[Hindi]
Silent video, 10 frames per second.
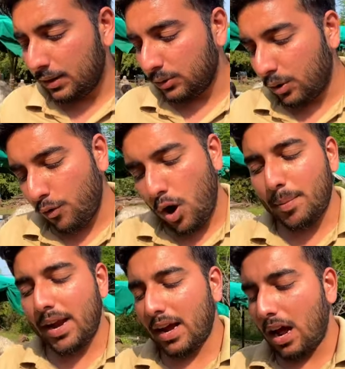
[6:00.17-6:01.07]
तो वो
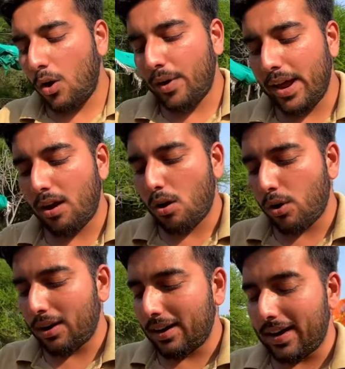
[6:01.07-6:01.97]
हमारा गांव है
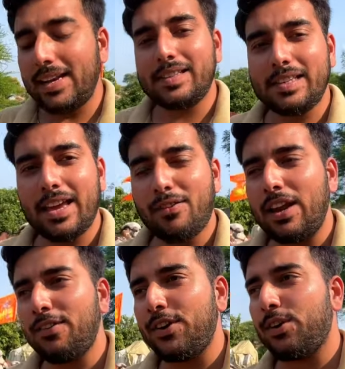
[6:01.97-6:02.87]
और रही शेयर
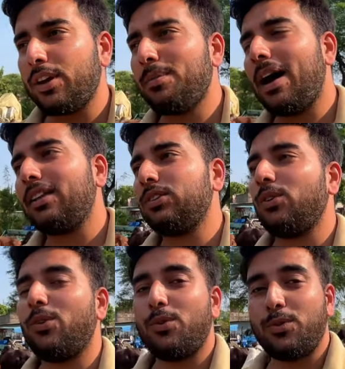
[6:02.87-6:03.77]
वाली वीडियो की बात तो
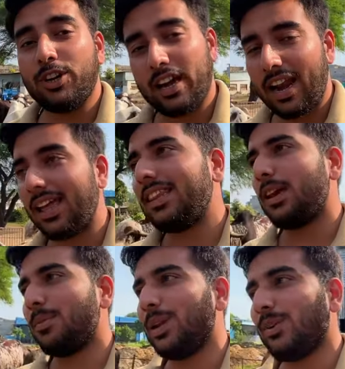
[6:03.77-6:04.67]
करा देंगे
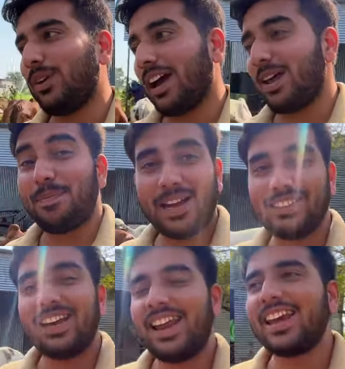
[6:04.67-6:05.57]
बिल्कुल अगर पाँच
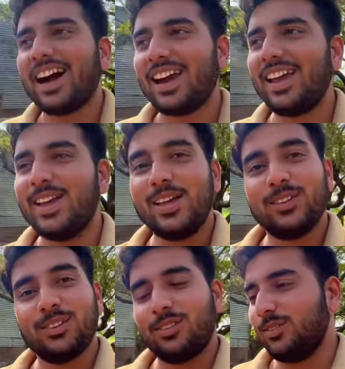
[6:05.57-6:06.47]
हज़ार लाइक आ गए
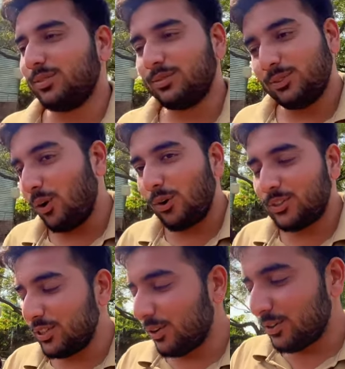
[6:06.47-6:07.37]
तो दोनों
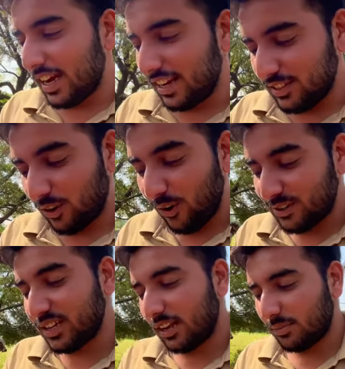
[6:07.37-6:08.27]
चीज़ें हो जाएगी चलो एक
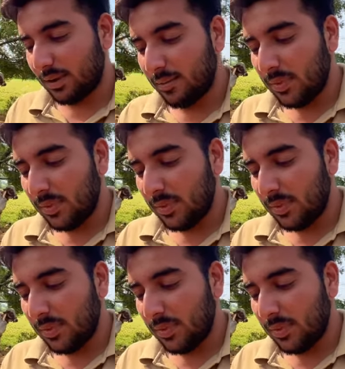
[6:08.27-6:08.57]
साथ में